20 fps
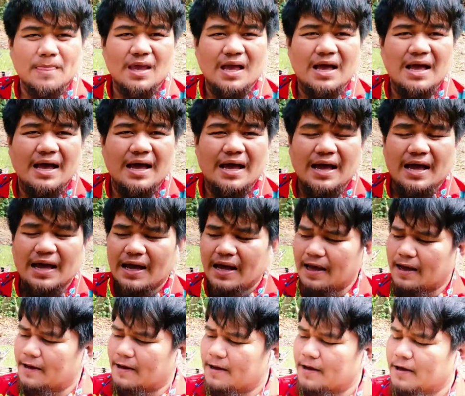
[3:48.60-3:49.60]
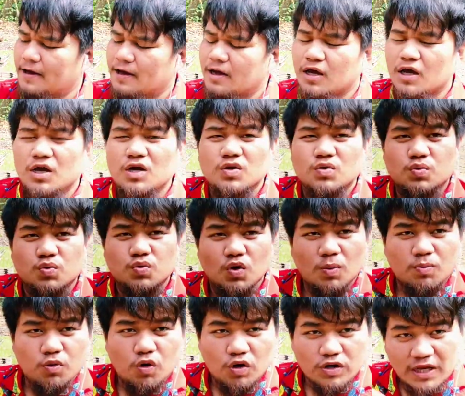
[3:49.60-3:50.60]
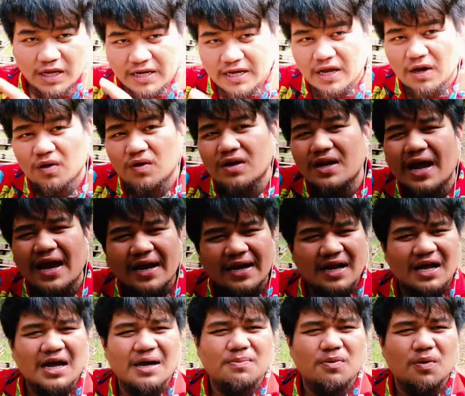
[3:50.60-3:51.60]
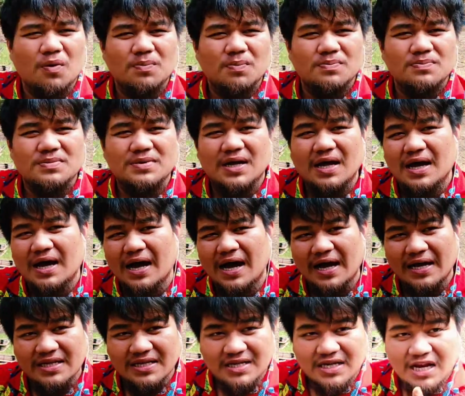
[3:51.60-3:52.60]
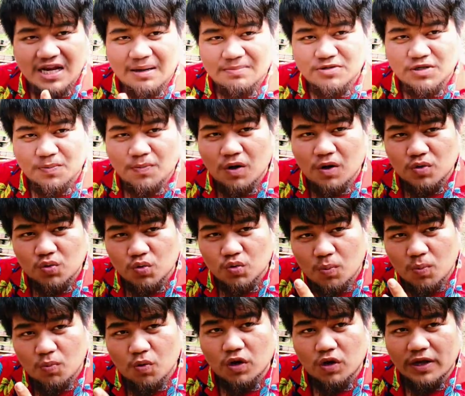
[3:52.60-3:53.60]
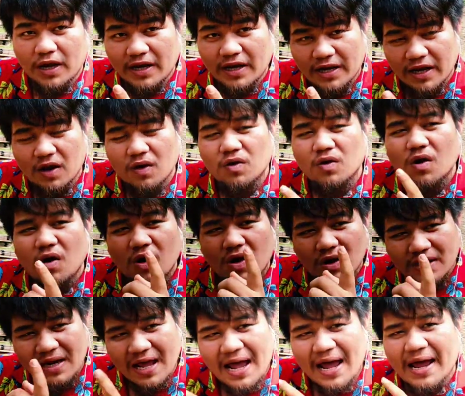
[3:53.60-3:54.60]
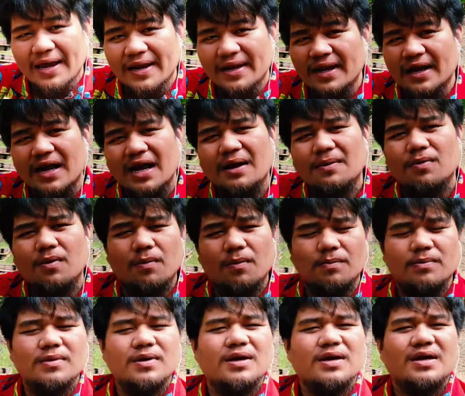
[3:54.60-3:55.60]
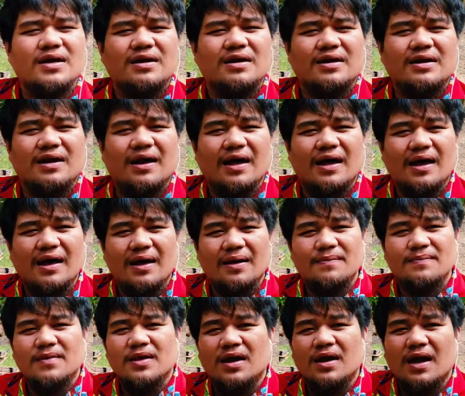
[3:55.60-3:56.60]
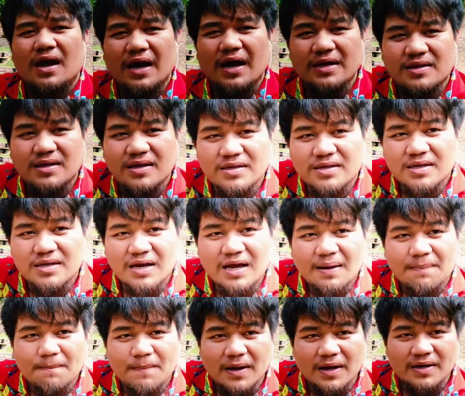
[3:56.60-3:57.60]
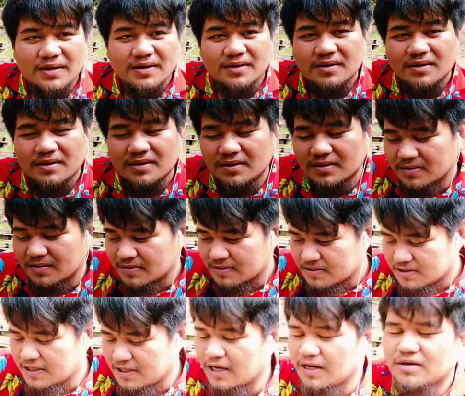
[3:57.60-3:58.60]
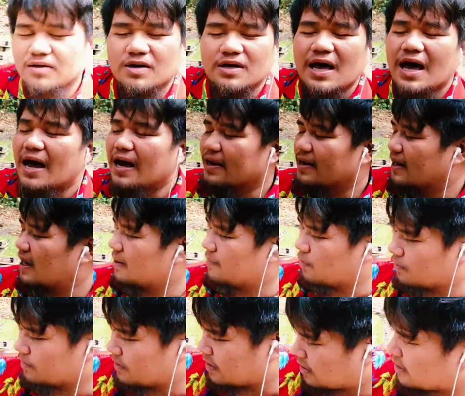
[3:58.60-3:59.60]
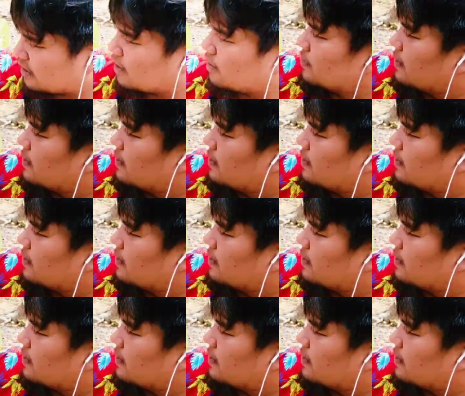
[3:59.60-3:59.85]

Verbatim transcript: อ่าตัวบ่วงอย่างเดียว ก็ได้นะครับผมนะใครที่จะรับเฉพาะตัวบ่วงอย่างเดียว ก็ได้นะครับผมนะฮะใครที่จะรับเป็นเซตก็ได้นะครับผมเดี๋ยวเดี๋ยว